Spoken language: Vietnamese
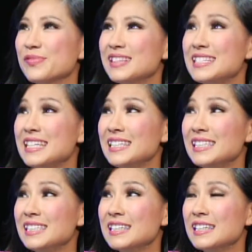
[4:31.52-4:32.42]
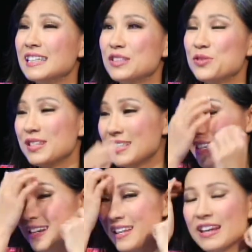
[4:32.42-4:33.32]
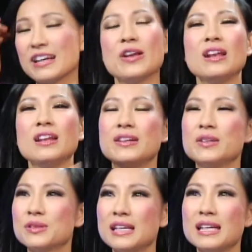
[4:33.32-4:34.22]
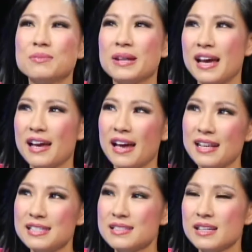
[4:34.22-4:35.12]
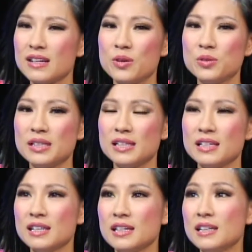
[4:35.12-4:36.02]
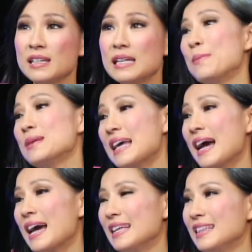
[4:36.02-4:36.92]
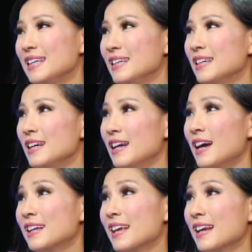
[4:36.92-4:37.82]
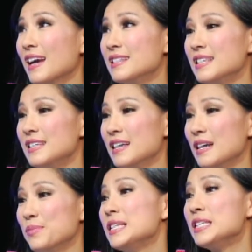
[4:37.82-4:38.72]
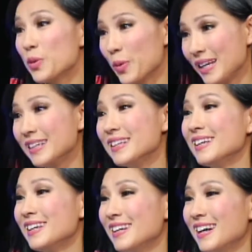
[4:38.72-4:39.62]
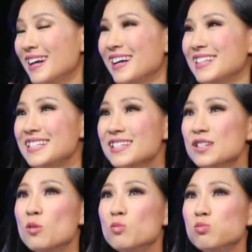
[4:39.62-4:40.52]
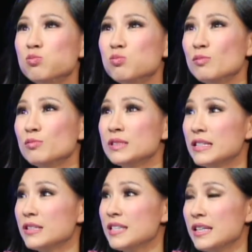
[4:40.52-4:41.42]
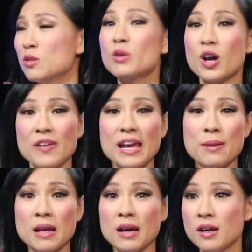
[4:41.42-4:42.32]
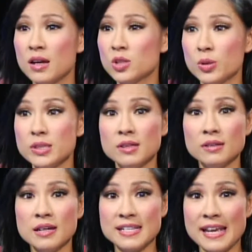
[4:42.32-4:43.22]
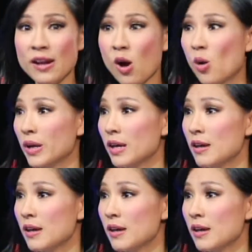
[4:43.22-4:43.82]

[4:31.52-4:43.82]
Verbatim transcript: chị Thùy Dương nhớ rất là cái đó là lần đầu tiên mà đã hát trên sân khấu. Thì khi mà ra đó thì kể cả chị Như Quỳnh, chị Như cũng chị cũng nói với em là trời ơi Dương, chị hết hồn đó.